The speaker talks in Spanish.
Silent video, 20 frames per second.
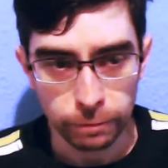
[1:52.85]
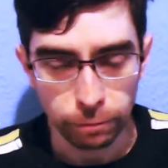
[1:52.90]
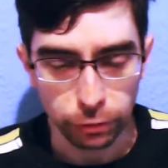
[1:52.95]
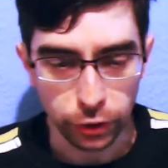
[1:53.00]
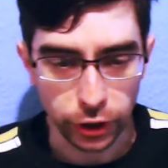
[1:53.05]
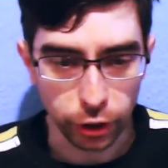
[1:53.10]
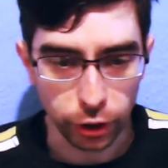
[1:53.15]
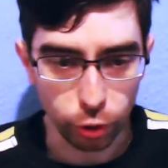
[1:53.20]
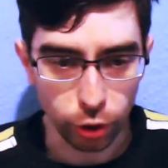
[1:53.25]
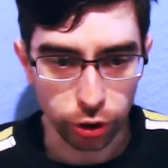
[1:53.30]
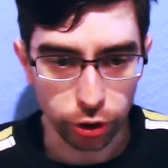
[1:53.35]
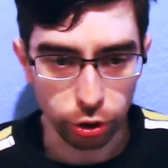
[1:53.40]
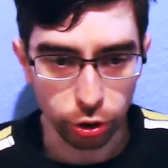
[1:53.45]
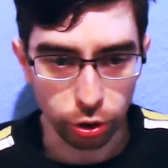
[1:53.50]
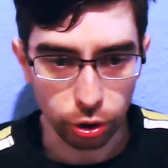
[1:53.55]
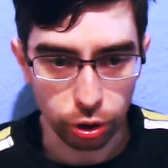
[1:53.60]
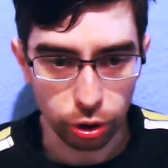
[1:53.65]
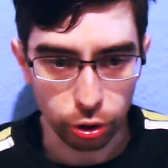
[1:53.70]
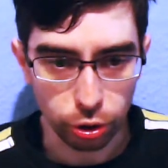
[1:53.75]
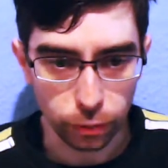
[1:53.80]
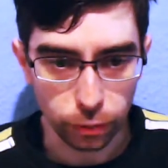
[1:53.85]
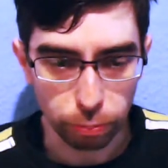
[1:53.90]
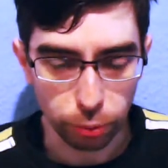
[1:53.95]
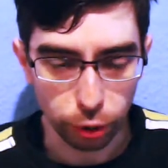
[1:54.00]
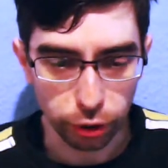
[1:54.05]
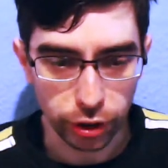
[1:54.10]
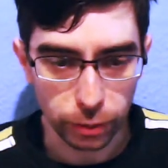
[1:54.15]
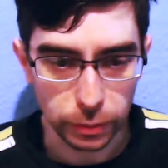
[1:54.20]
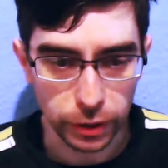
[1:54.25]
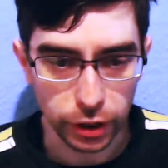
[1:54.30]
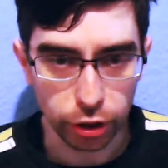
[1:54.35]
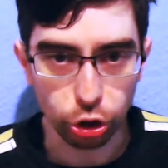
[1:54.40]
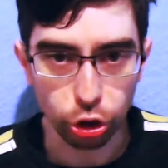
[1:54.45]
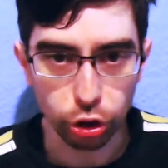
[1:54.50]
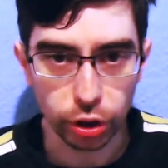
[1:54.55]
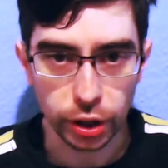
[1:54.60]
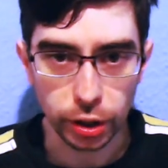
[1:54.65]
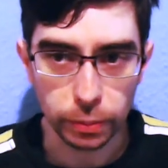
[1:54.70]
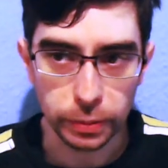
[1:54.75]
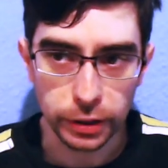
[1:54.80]
que cuando el comportamiento
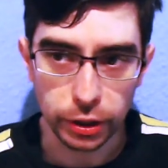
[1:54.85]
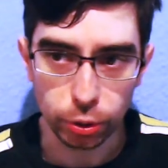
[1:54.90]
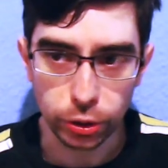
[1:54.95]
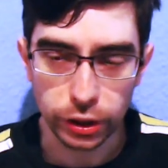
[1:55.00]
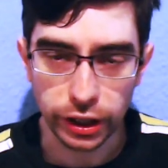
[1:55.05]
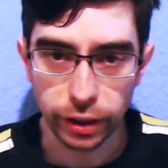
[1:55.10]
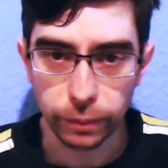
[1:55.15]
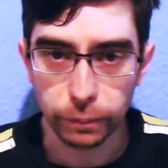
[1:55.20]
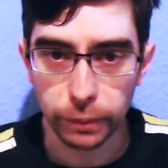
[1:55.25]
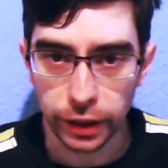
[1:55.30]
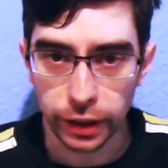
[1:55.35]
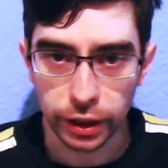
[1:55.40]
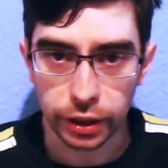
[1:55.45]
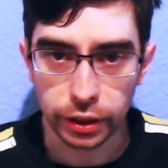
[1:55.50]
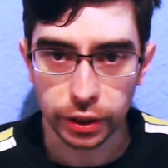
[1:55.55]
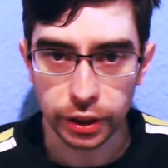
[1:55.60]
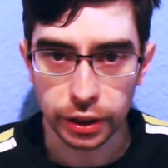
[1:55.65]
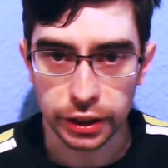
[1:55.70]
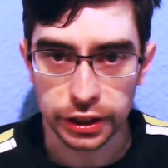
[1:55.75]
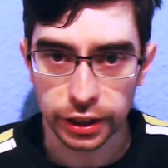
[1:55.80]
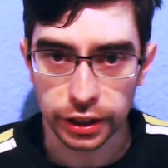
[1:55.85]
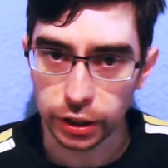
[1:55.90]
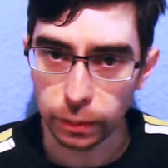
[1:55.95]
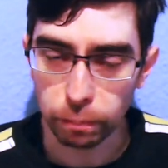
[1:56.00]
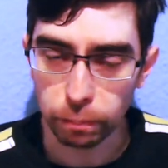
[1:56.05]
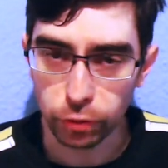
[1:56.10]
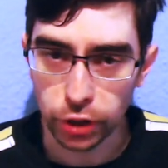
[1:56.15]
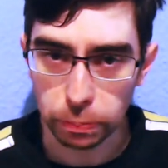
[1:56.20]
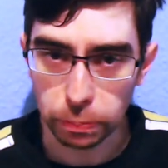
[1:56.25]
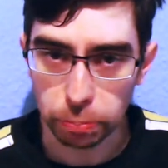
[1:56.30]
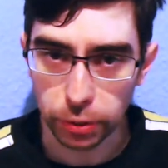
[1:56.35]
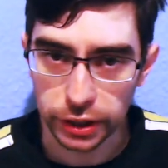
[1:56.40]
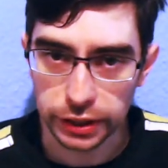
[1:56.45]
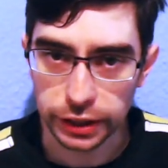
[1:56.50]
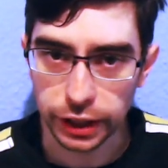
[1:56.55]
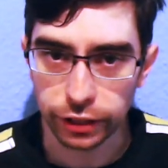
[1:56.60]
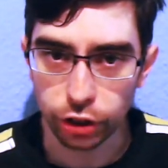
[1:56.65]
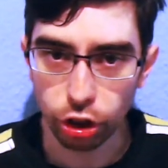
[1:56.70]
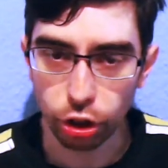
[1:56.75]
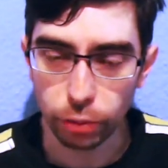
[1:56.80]
del virus cambia, eh, ya, puede
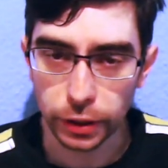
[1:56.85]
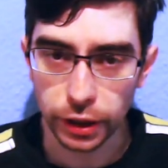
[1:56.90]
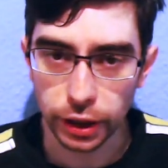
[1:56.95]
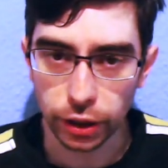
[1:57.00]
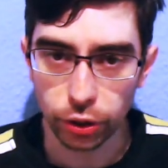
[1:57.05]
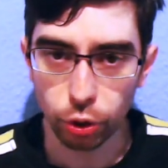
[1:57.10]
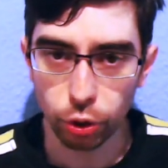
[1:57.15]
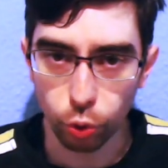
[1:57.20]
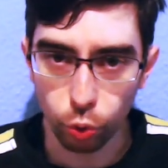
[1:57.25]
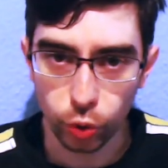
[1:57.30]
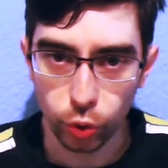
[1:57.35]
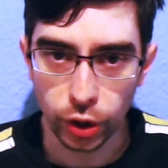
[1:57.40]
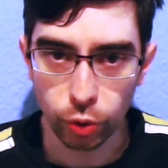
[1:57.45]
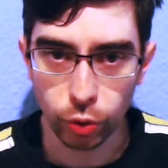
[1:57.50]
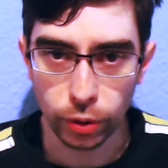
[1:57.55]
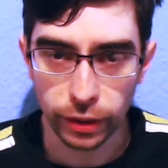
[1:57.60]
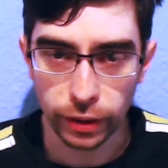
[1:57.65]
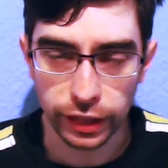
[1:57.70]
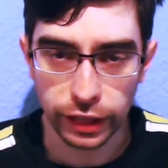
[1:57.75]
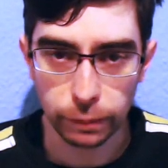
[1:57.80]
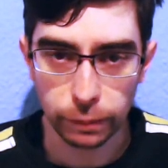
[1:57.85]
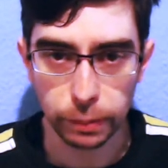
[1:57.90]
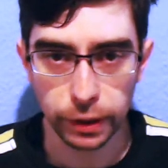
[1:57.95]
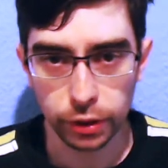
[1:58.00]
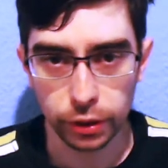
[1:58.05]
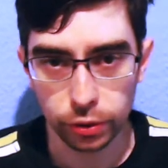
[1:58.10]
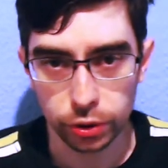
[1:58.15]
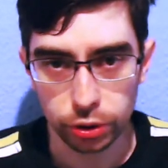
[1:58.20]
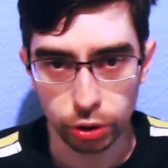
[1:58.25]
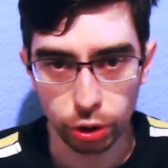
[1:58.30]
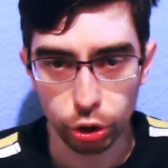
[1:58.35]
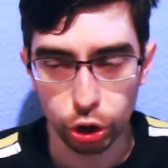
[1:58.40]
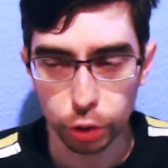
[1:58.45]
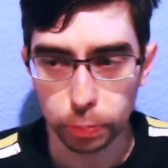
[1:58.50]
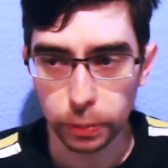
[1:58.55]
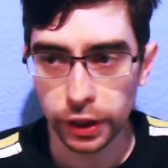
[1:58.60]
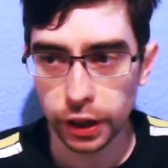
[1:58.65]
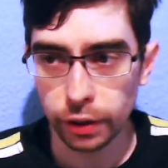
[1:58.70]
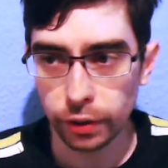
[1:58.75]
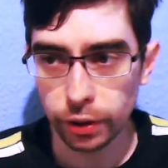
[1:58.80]
ser denominado una nueva cepa, ¿no? Esto es lo que
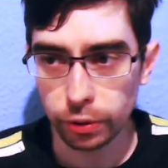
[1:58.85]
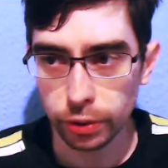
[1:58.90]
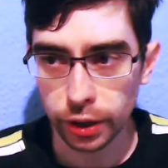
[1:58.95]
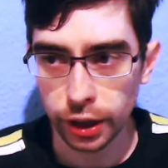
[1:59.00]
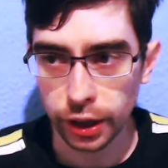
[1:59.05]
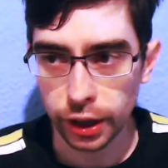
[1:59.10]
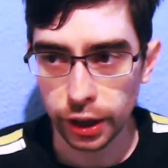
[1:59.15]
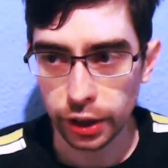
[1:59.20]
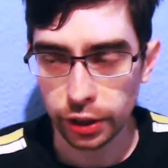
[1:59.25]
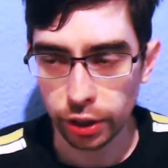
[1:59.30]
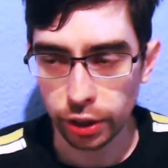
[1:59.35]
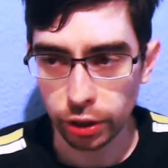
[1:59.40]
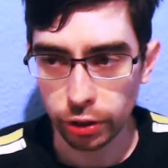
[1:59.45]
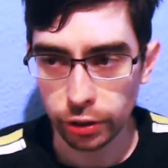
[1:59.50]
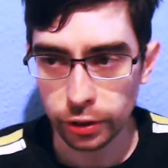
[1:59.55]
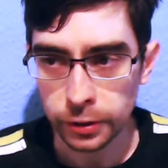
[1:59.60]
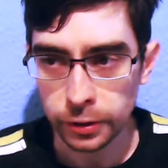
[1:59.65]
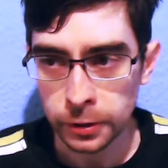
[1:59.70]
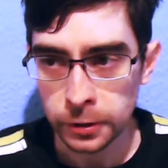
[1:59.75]
explicaba en una canalización.